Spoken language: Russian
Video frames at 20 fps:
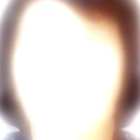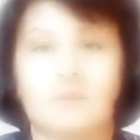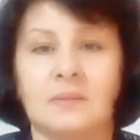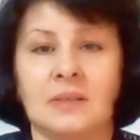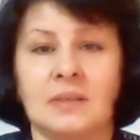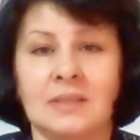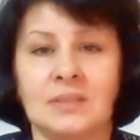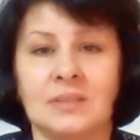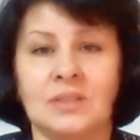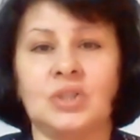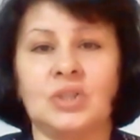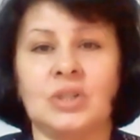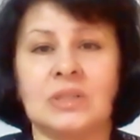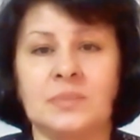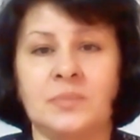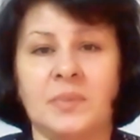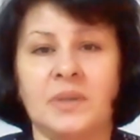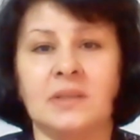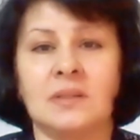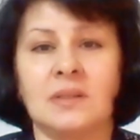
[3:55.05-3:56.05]
Я сейчас
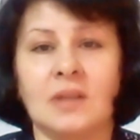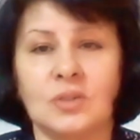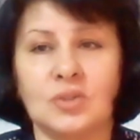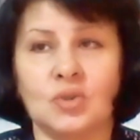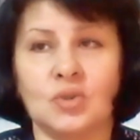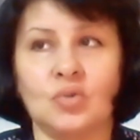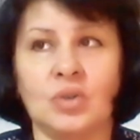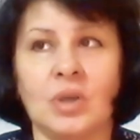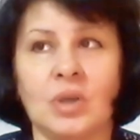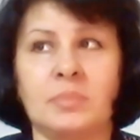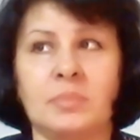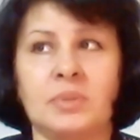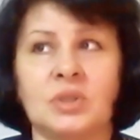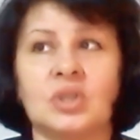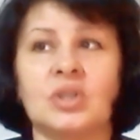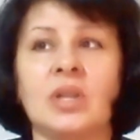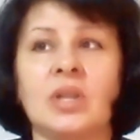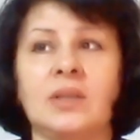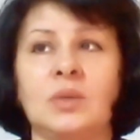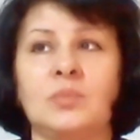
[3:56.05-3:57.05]
поняла, что я
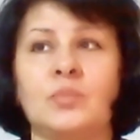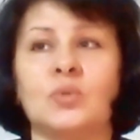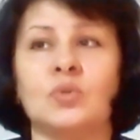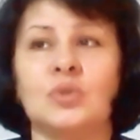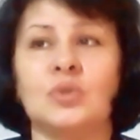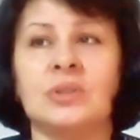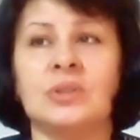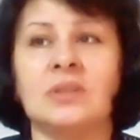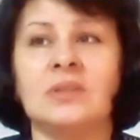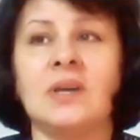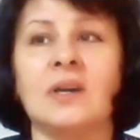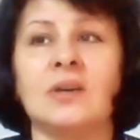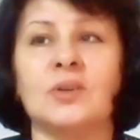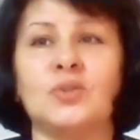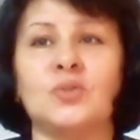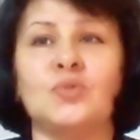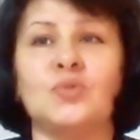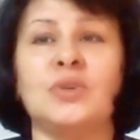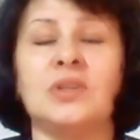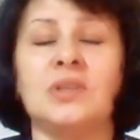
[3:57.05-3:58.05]
пришла не просто так, и
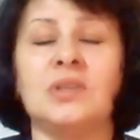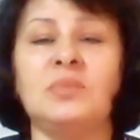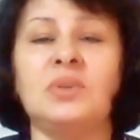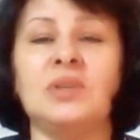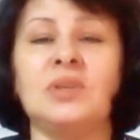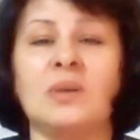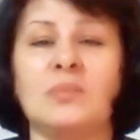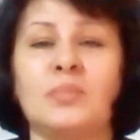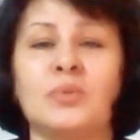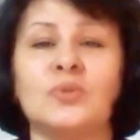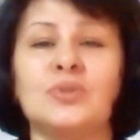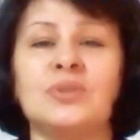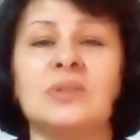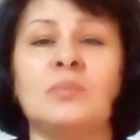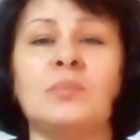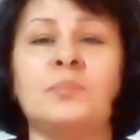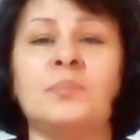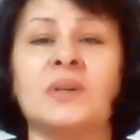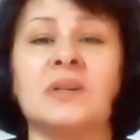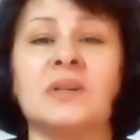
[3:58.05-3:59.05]
что они меня
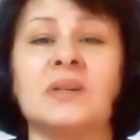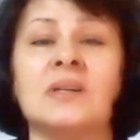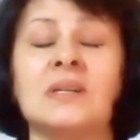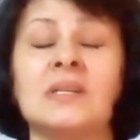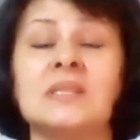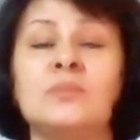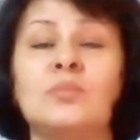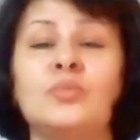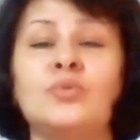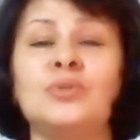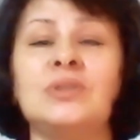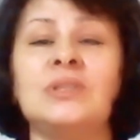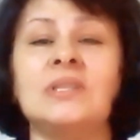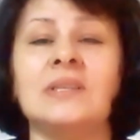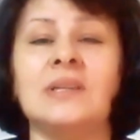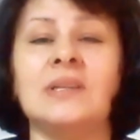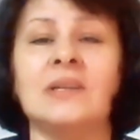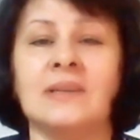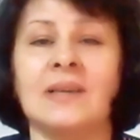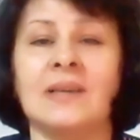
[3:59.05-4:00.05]
просто
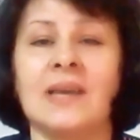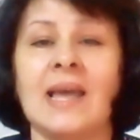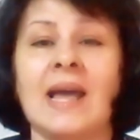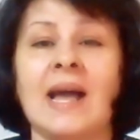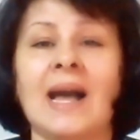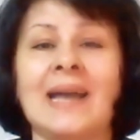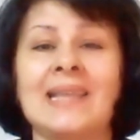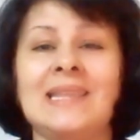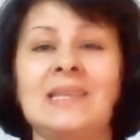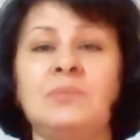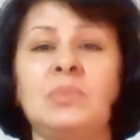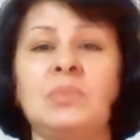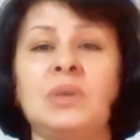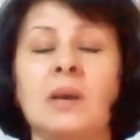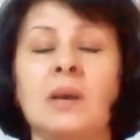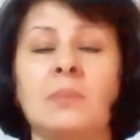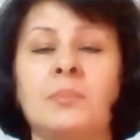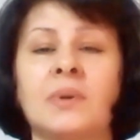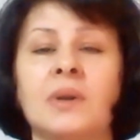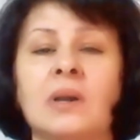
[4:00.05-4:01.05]
разбудили. Они
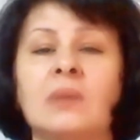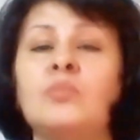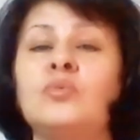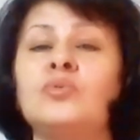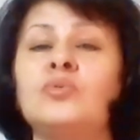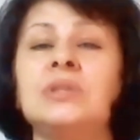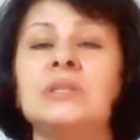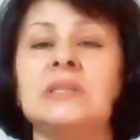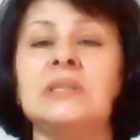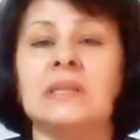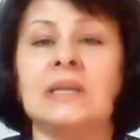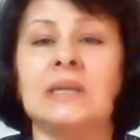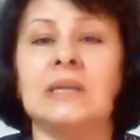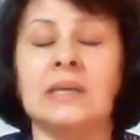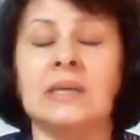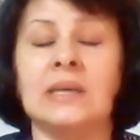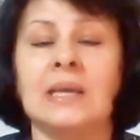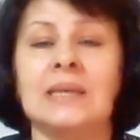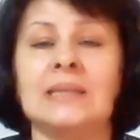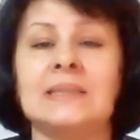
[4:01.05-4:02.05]
меня пробудили.